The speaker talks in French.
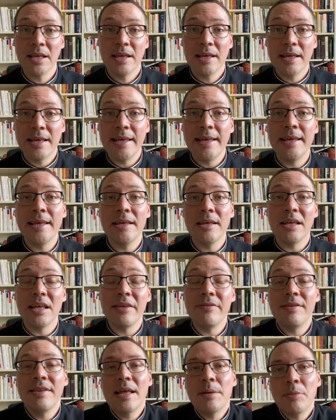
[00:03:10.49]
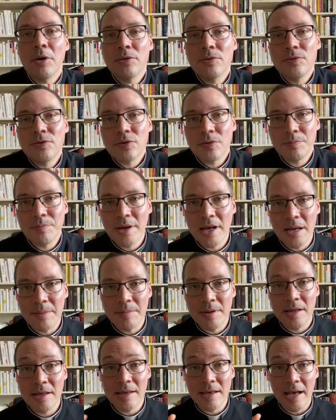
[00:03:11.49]
et évidemment nous ne sommes pas
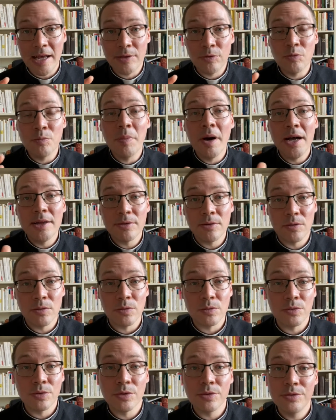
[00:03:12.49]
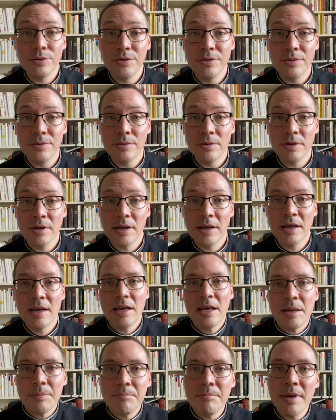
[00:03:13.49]
appelés à nous battre contre Dieu,
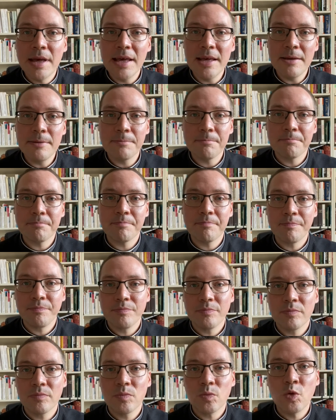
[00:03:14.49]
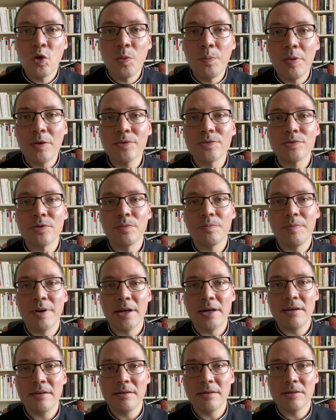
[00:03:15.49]
mais ne pensons
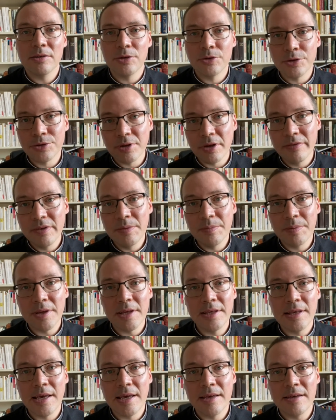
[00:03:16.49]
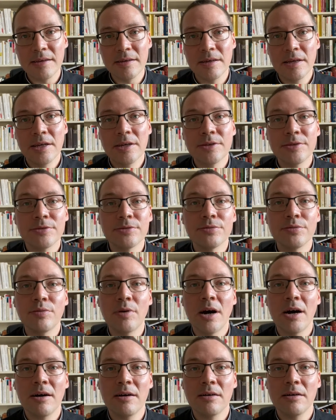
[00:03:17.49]
pas que notre vie de prière
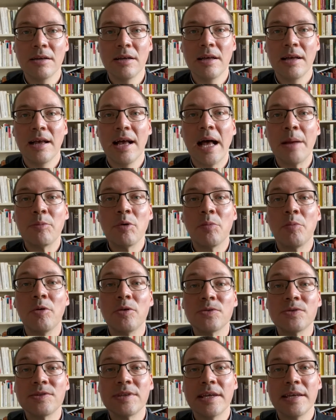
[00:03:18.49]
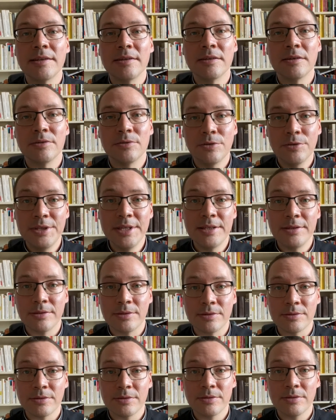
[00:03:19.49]
soit un moment zen de
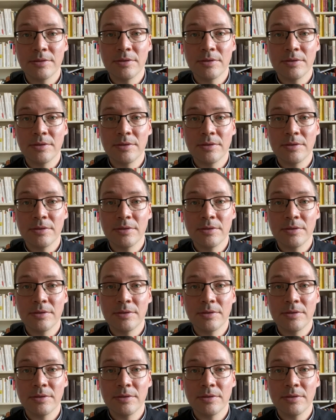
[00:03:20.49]
détente.